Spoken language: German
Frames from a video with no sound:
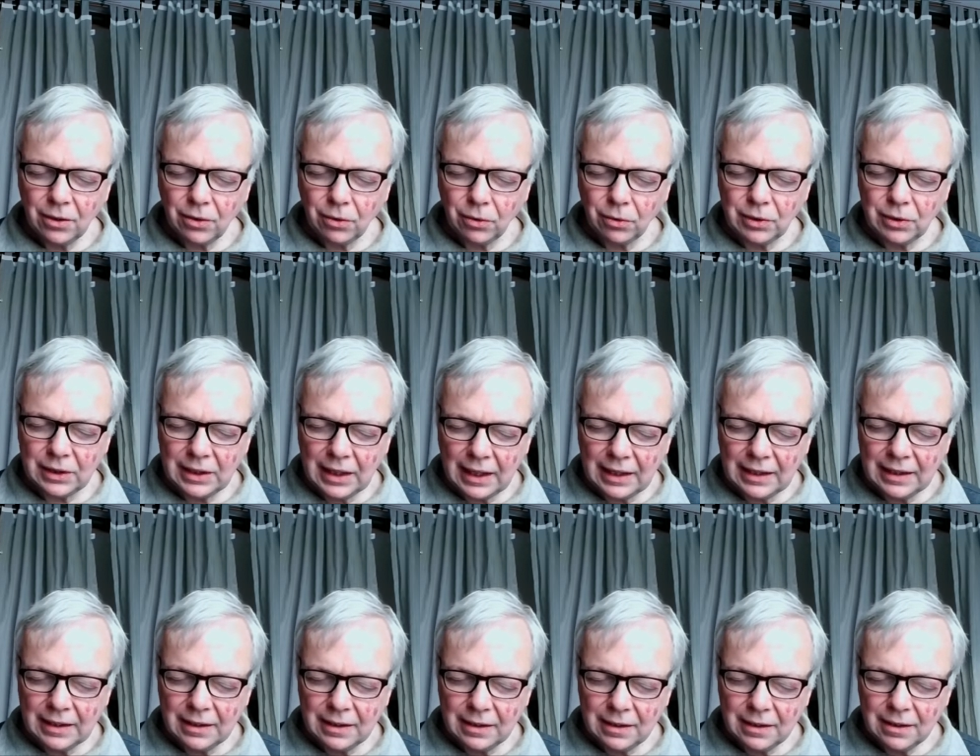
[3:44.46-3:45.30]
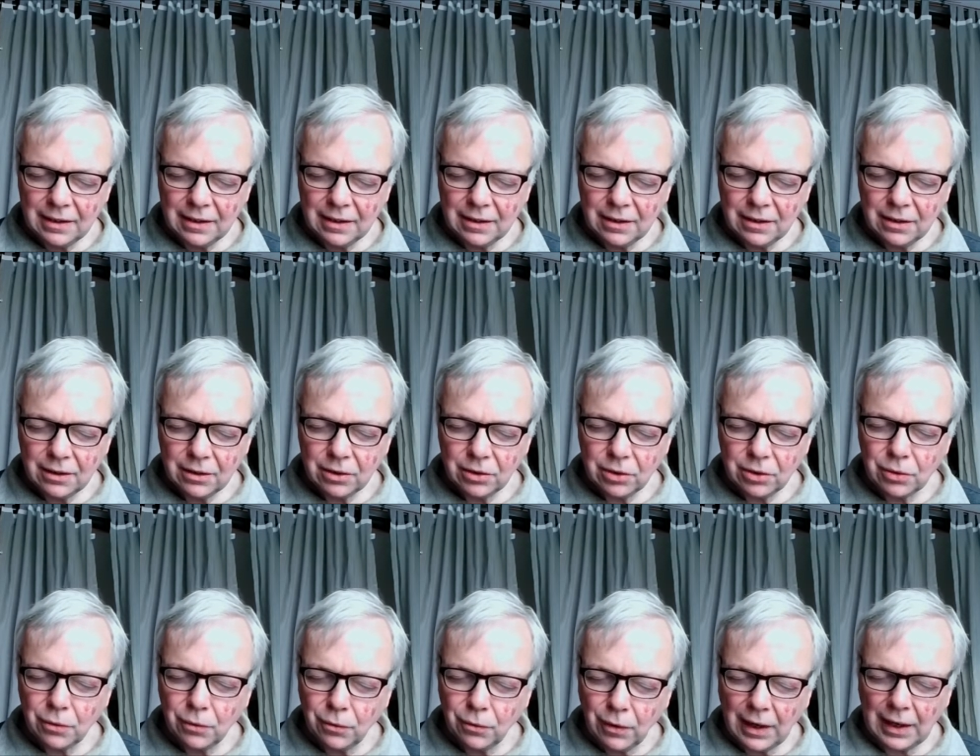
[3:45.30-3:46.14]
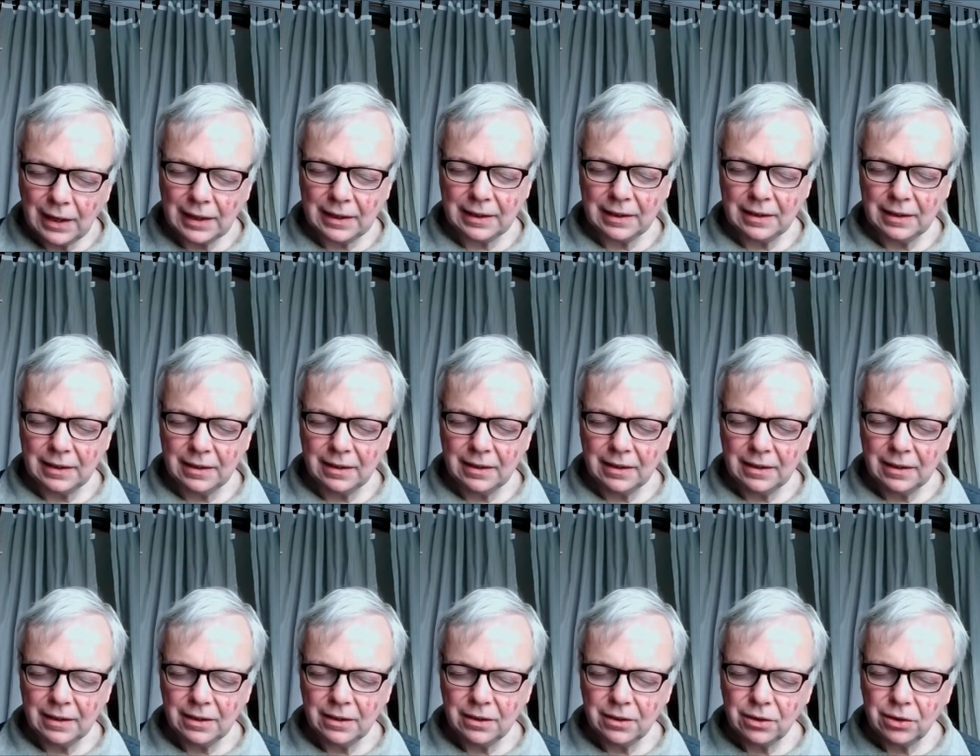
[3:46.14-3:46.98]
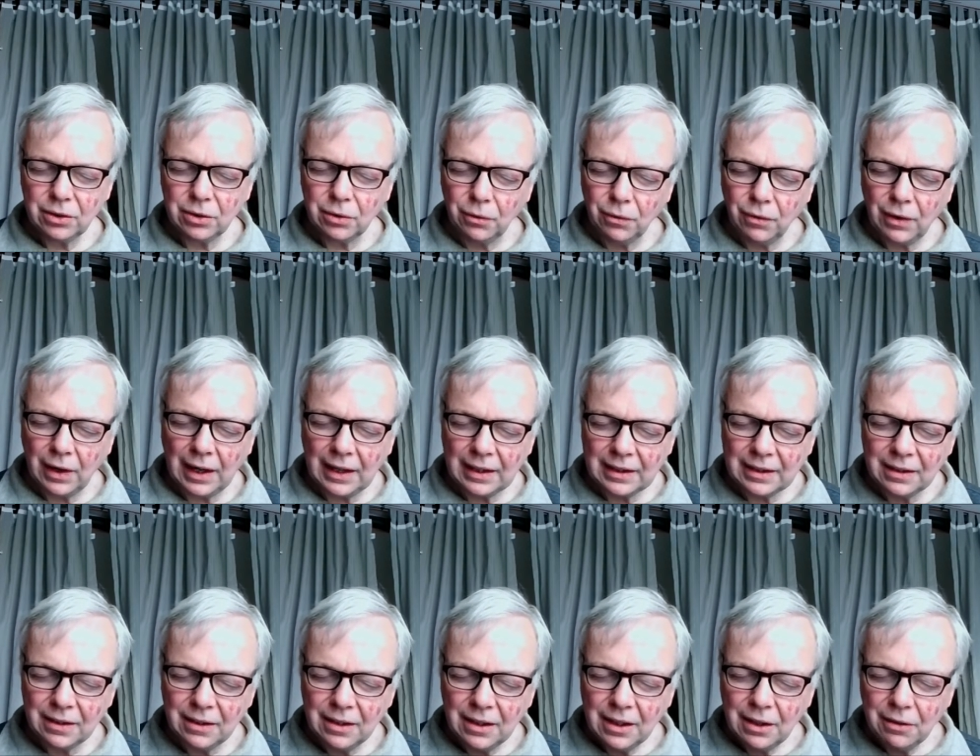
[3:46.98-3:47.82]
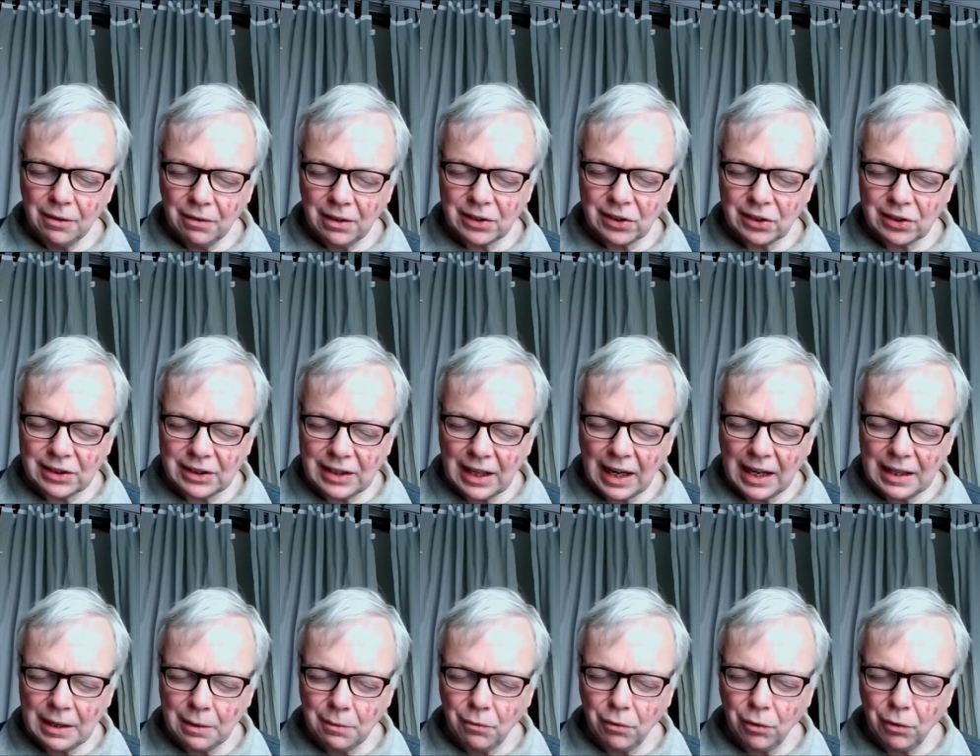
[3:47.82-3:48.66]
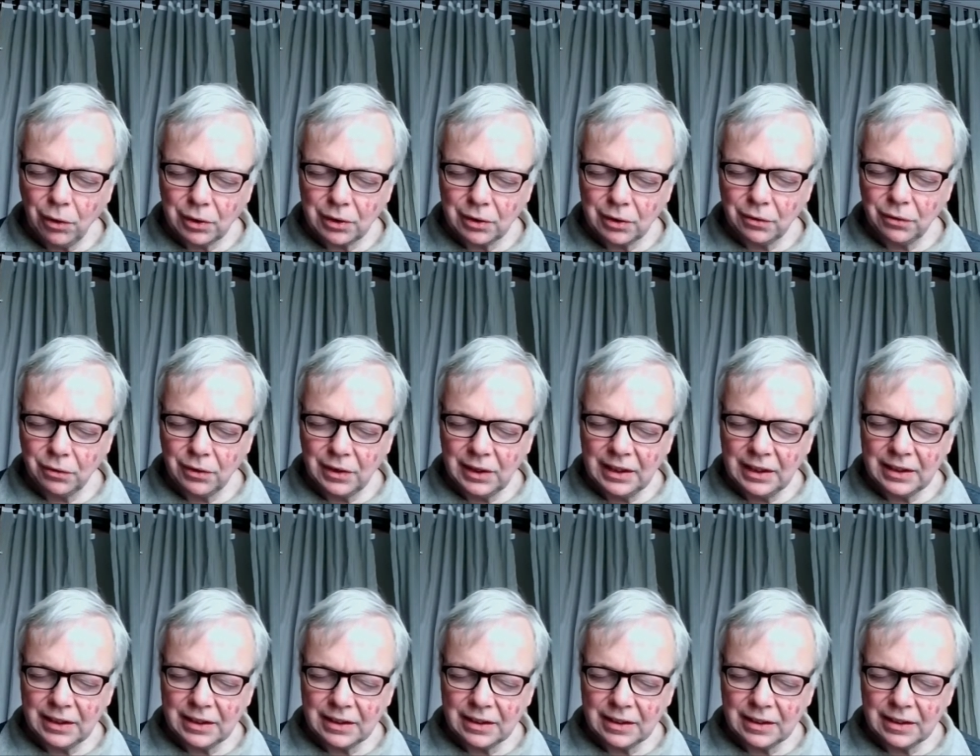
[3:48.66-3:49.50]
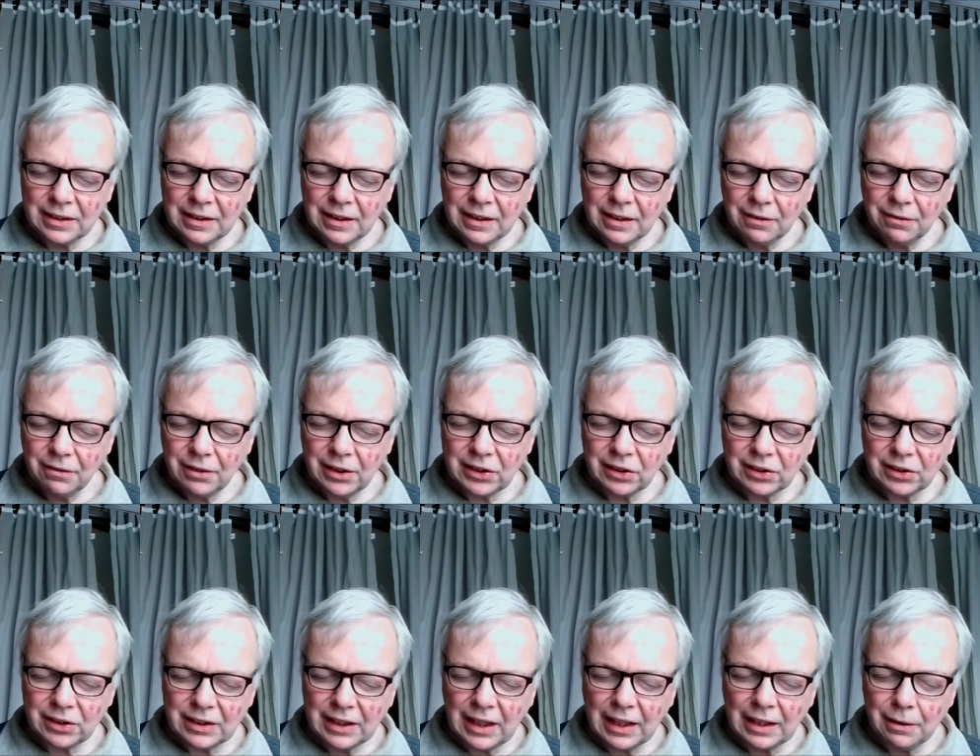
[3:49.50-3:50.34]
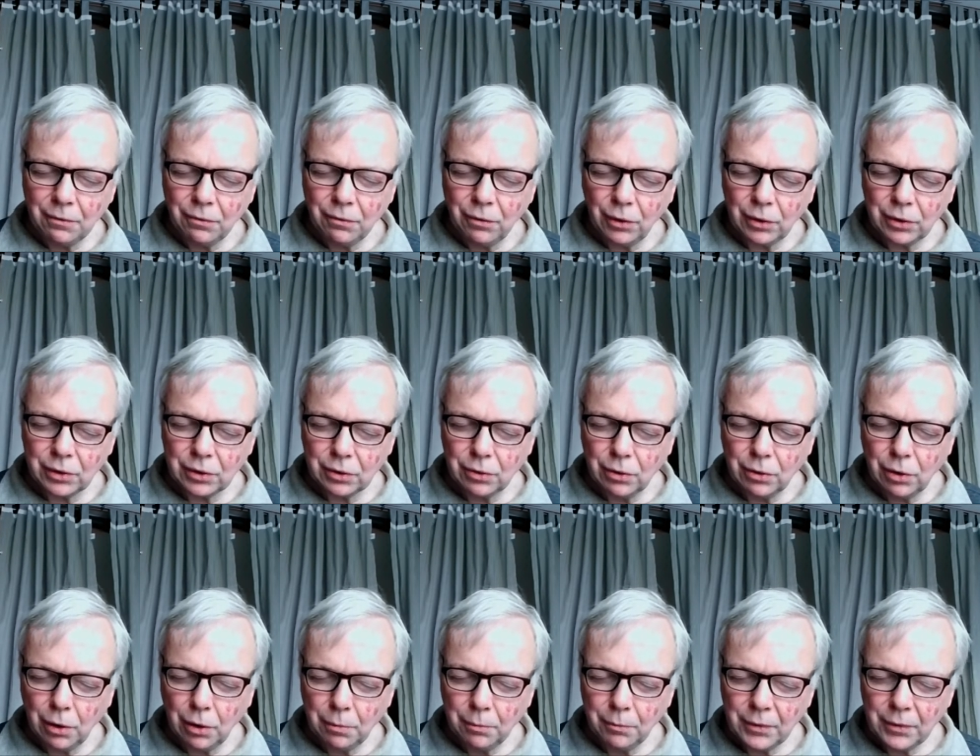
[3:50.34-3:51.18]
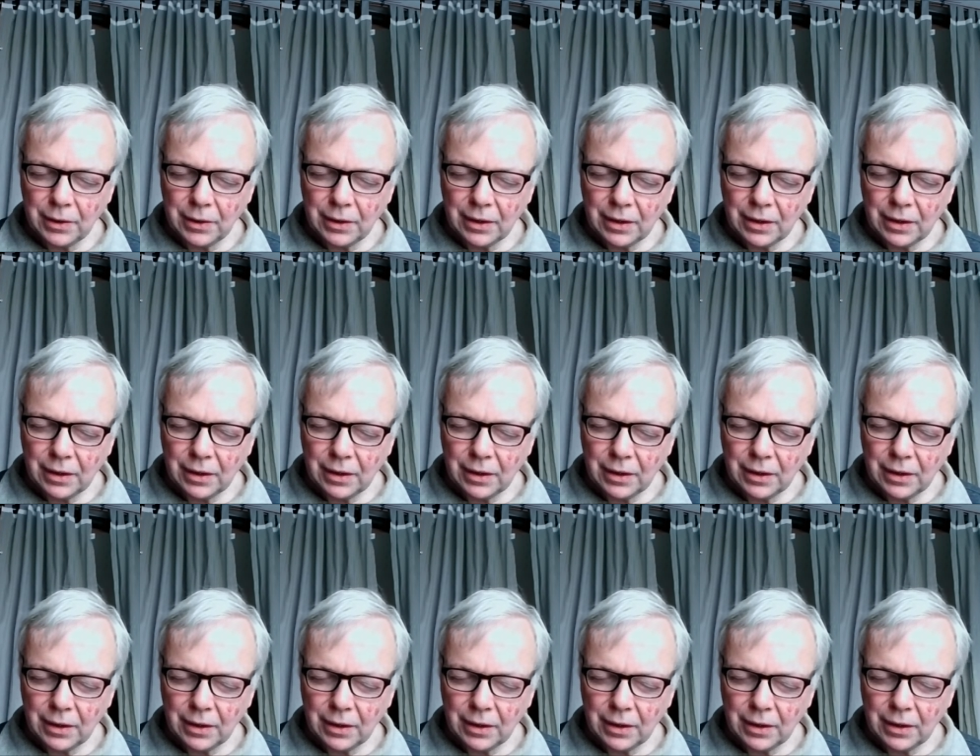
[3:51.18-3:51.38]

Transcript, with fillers: und dann zu warten, zu warten, was aus deinem Worte fließt, was aus deinem Worte kommt,